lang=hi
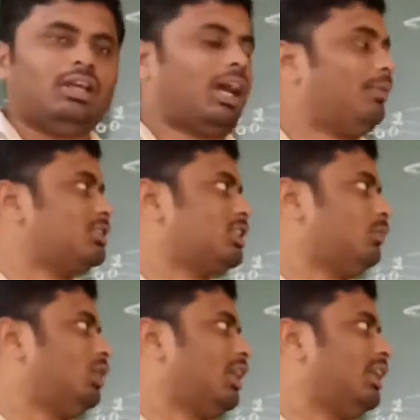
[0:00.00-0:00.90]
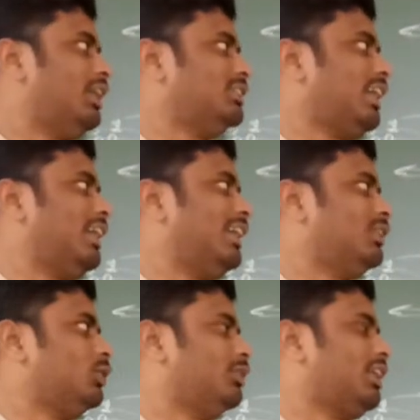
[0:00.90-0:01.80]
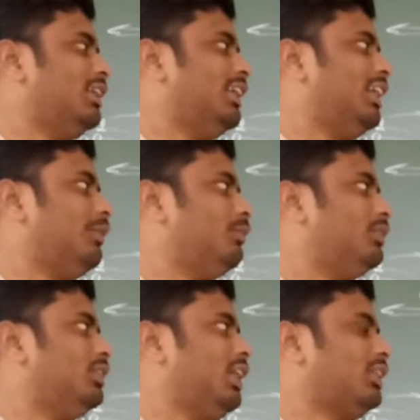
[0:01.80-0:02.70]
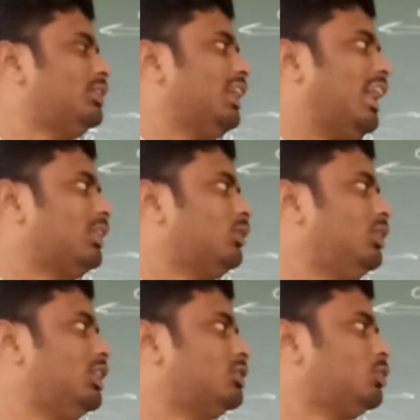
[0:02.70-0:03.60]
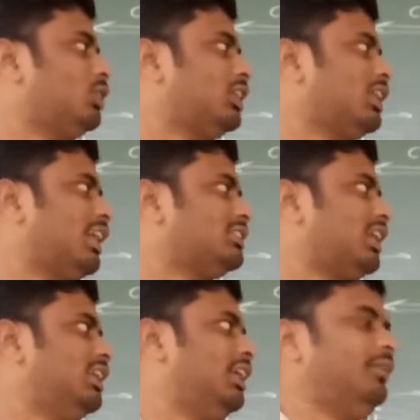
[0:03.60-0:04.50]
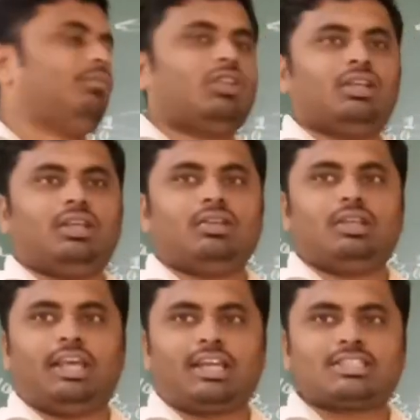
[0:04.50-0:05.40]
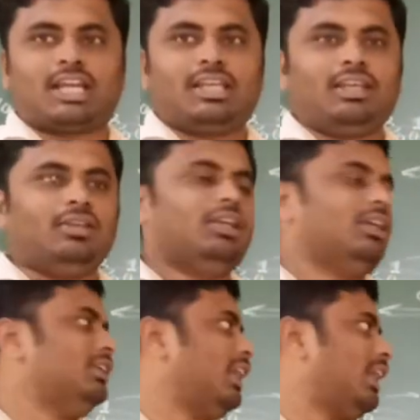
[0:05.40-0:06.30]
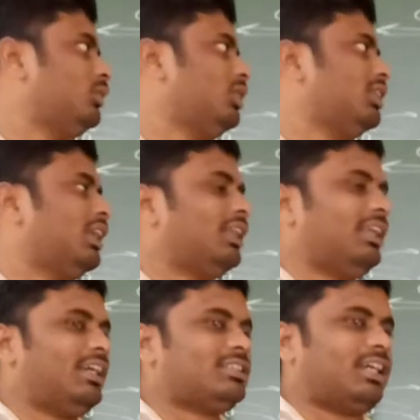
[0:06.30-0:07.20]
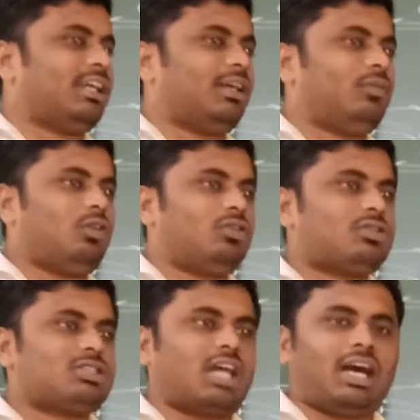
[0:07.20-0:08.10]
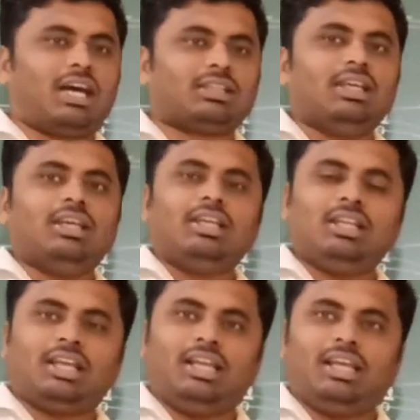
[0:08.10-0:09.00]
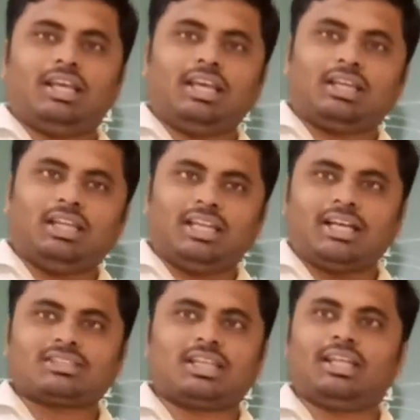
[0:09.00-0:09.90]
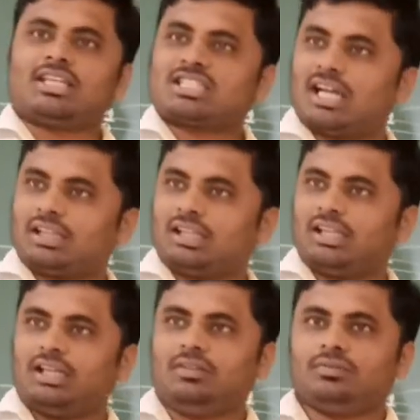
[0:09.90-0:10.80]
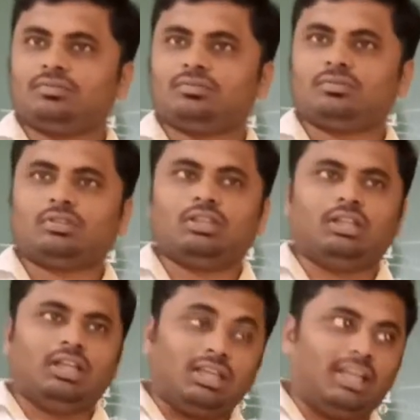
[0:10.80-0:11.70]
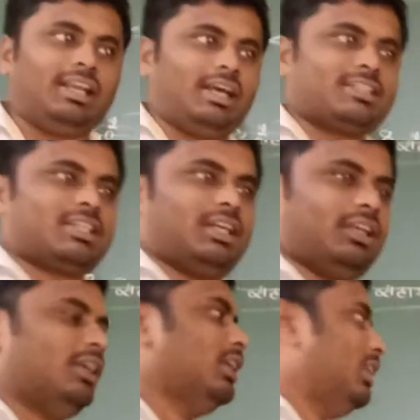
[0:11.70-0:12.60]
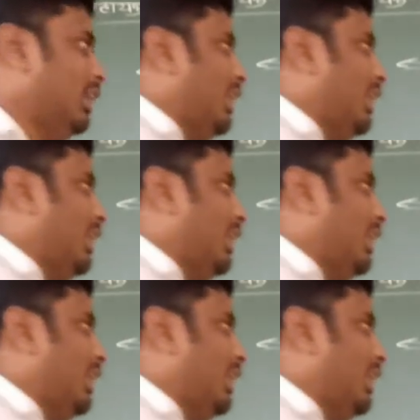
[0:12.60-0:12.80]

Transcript: अब अष्टक पूरा करना चाहेगा तो बताइए आप ये या तो ये इसको कितना चाहिए एक चाहिए या तो कितना देना चाहेगा वो सात इनके लिए एक लेना आसान है कि सात देना लेना आसान है लेना